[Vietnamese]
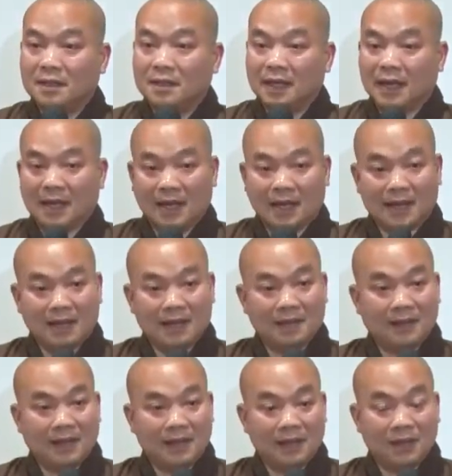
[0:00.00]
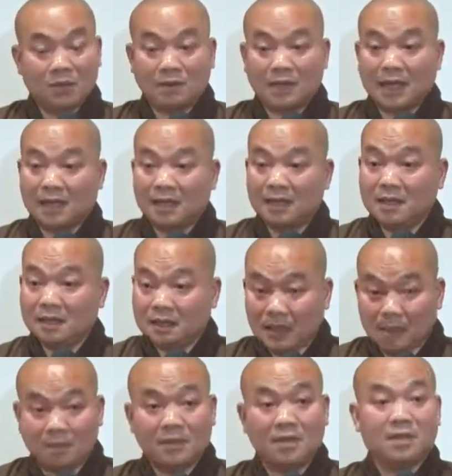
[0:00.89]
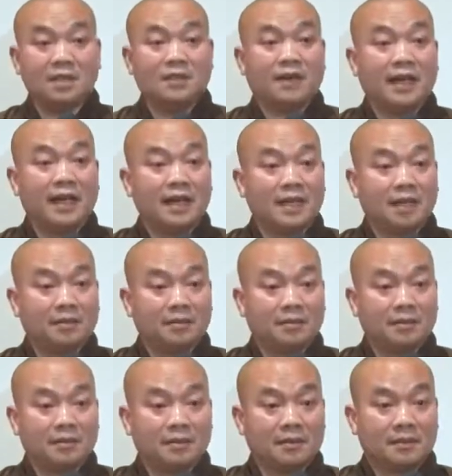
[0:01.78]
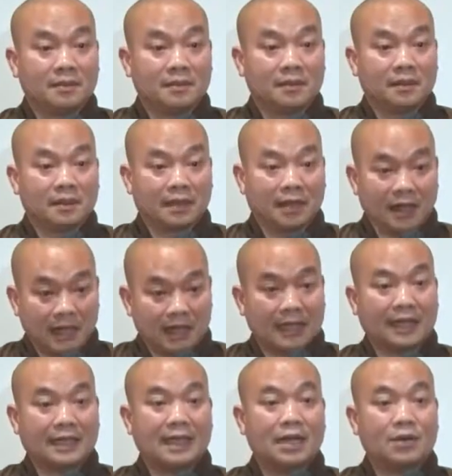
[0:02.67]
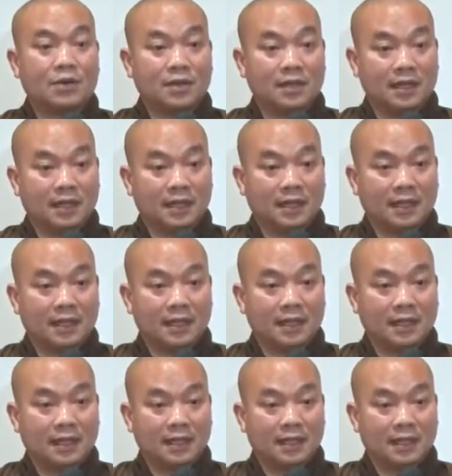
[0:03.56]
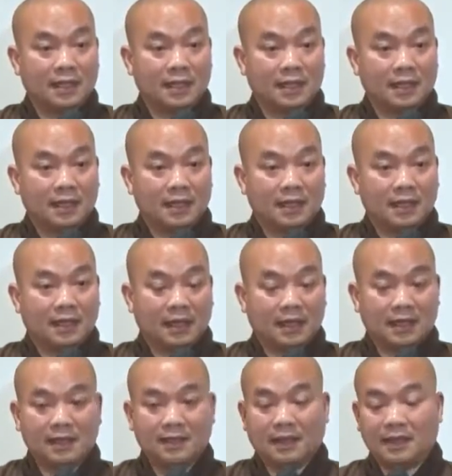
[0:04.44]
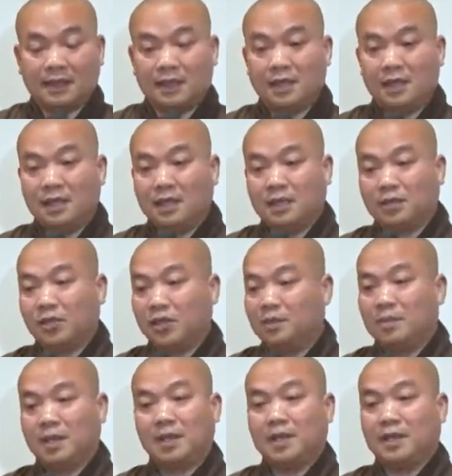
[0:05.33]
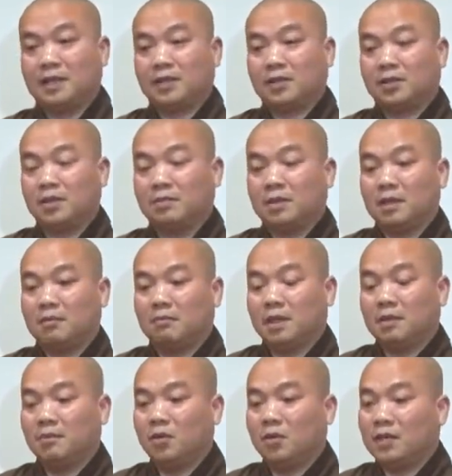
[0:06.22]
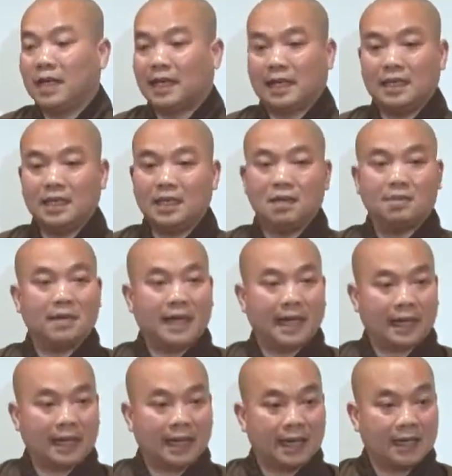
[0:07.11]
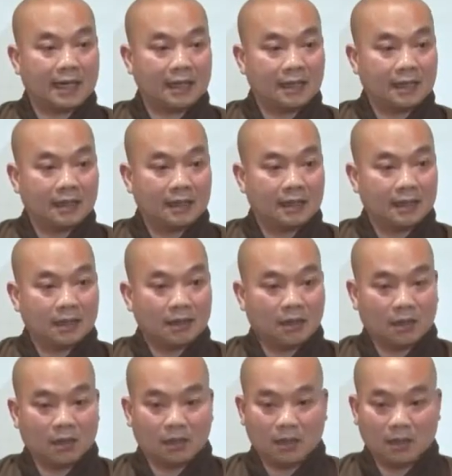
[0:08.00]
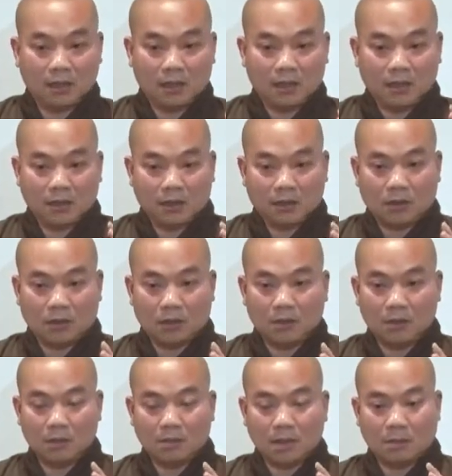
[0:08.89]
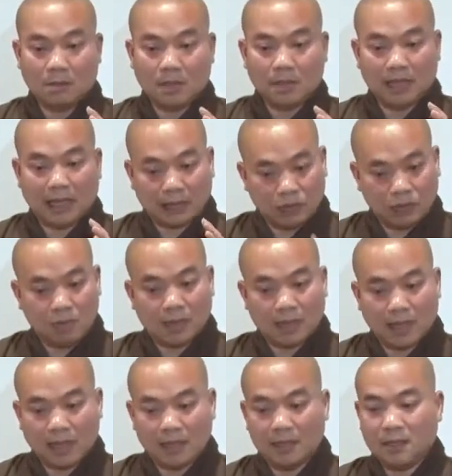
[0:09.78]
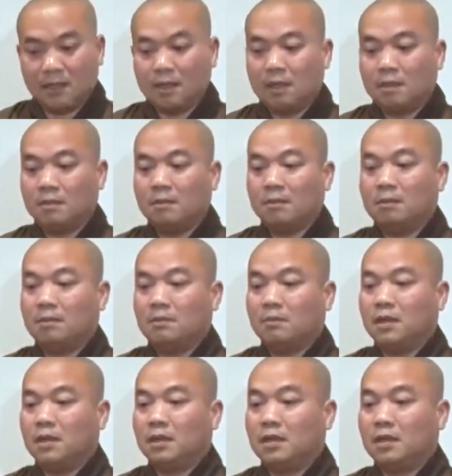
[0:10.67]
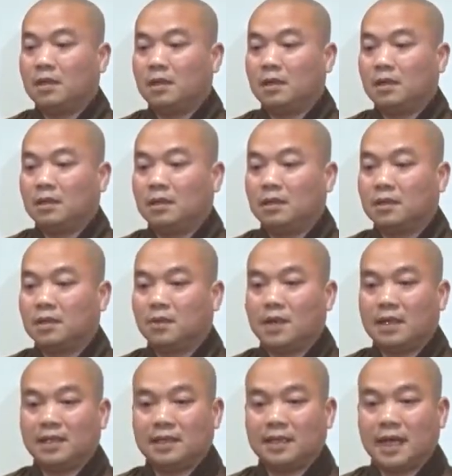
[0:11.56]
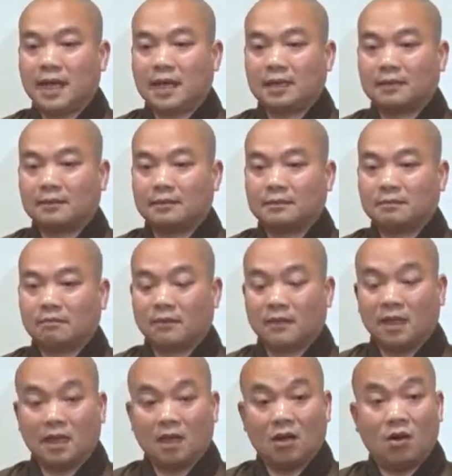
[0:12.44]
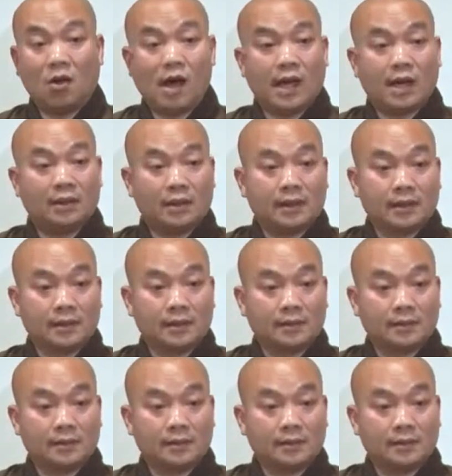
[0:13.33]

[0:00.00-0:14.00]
à, như vậy thì chúng ta cứ tập được như vậy hay không cái đó là trạng thái của thiền à, như vậy thì tùy mình này tùy mình mình muốn đặt cái gì đó mình đặt ha còn á còn nếu như mà mình đặt xuống một cái mình tự nhiên qua chuyện khác đây là loạn rồi